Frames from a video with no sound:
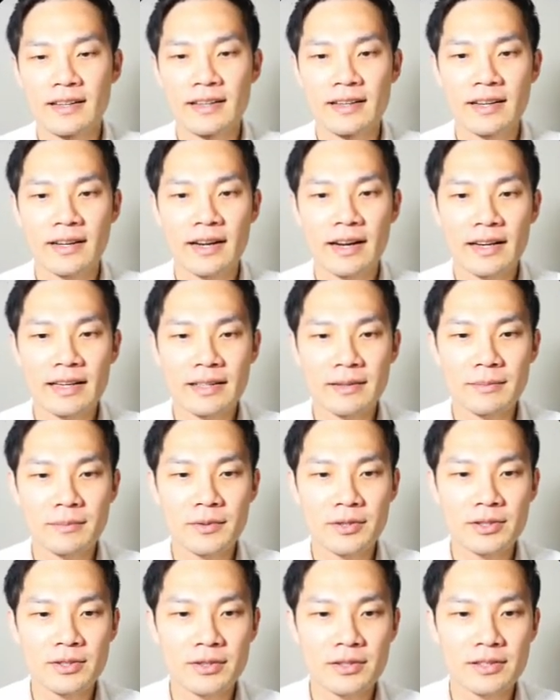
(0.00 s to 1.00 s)
はい
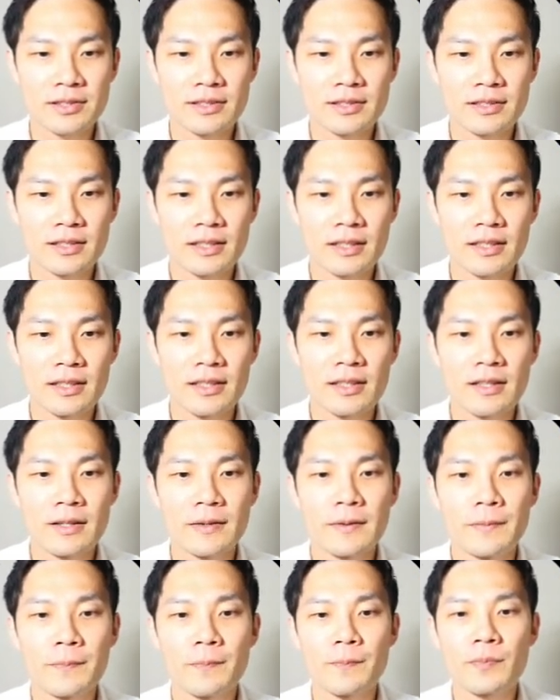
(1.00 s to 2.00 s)
もう一つ
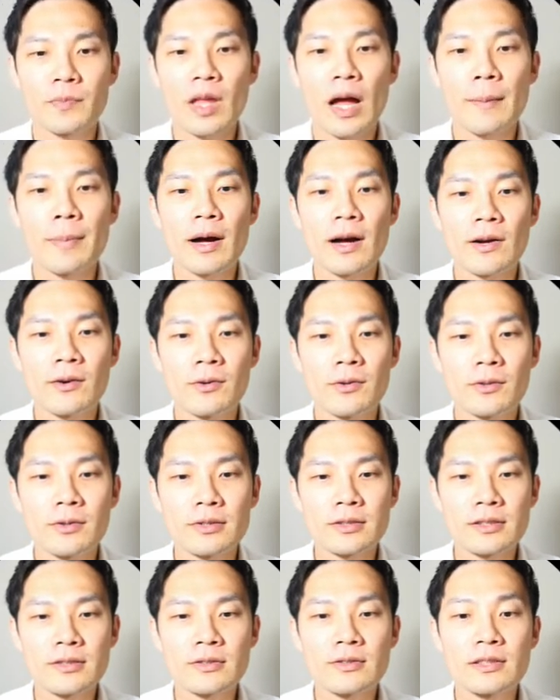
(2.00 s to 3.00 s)
タバコを
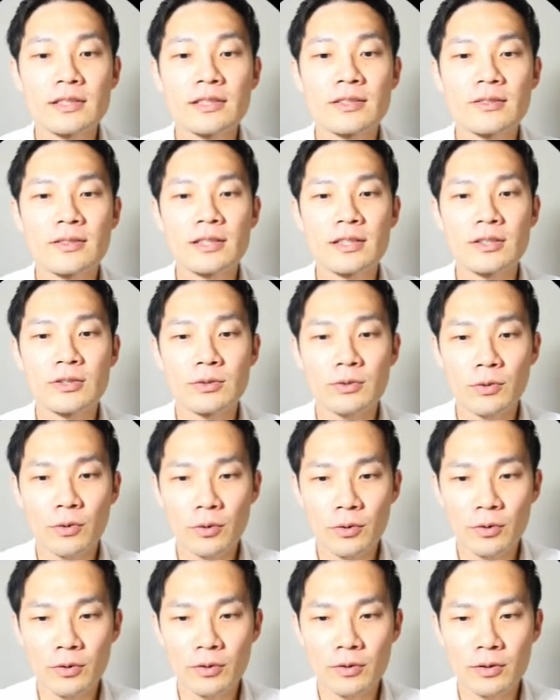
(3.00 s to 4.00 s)
吸いすぎる
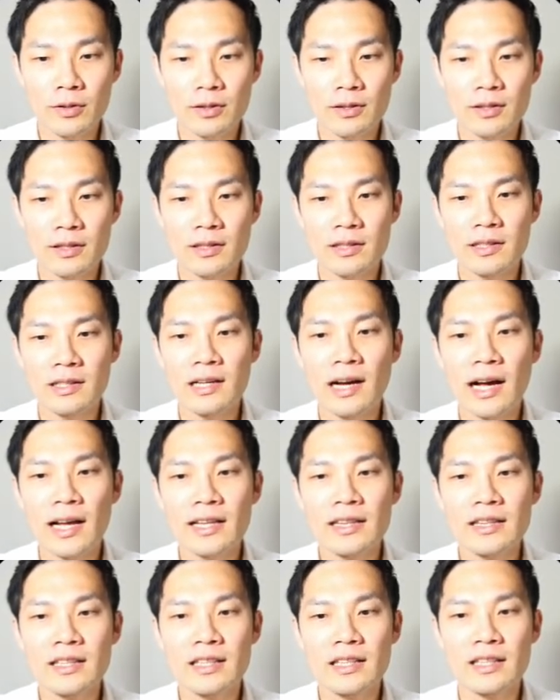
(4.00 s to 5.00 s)
とが
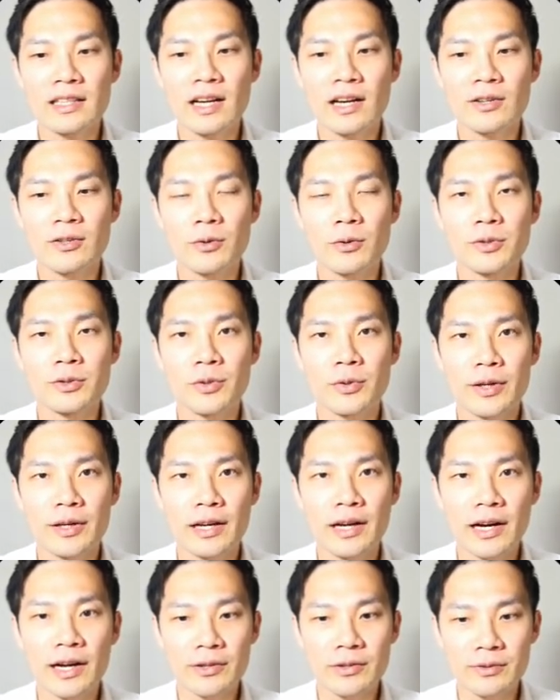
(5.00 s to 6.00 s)
んになる恐れ
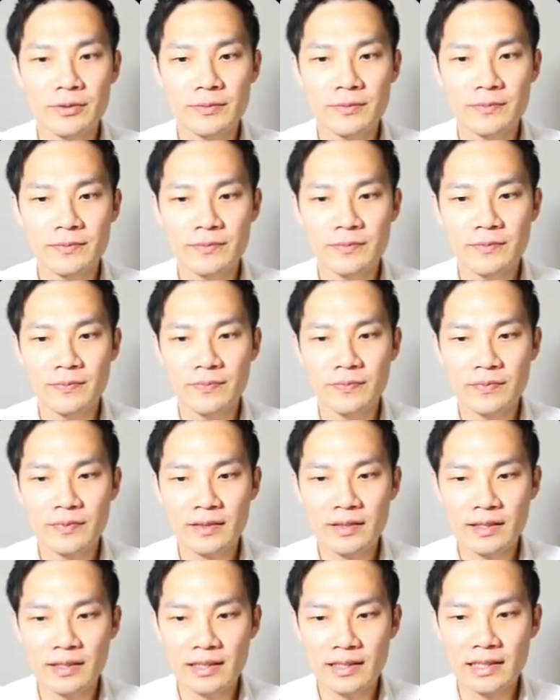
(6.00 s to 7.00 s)
がある
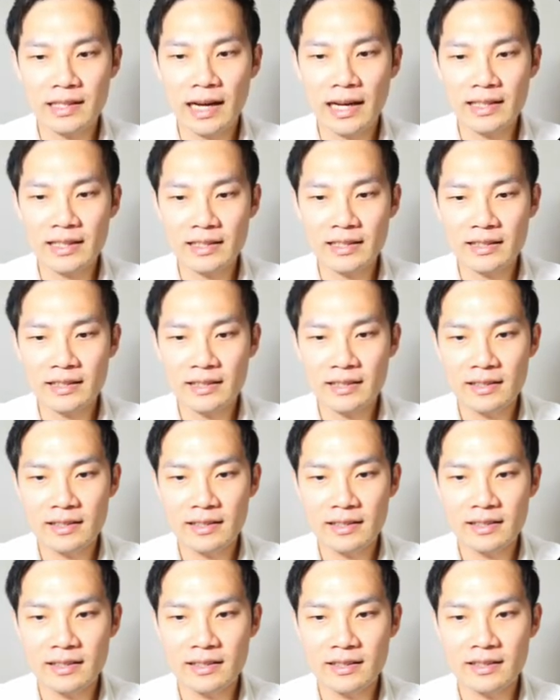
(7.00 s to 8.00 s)
がん
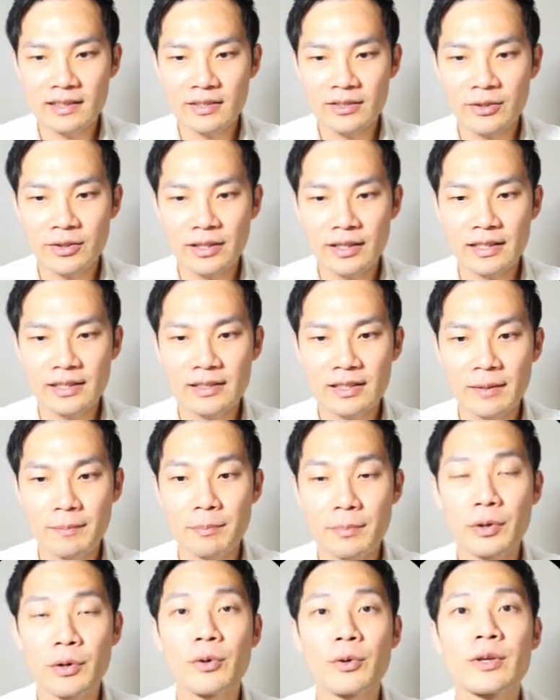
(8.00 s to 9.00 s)
これですね
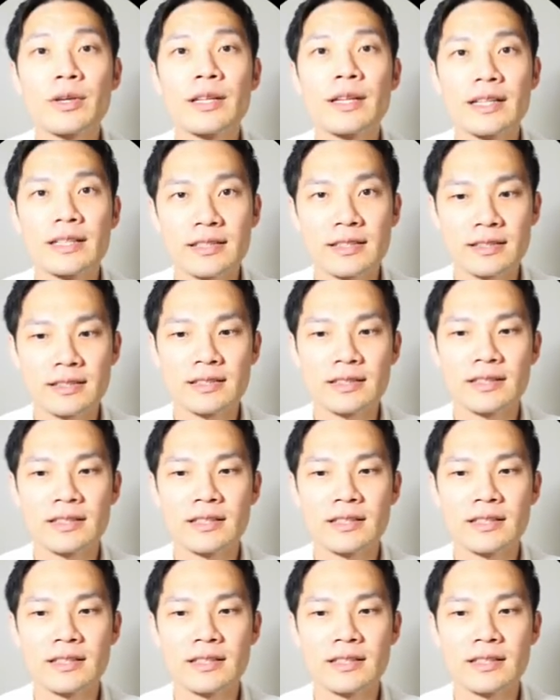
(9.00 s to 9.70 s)
病気です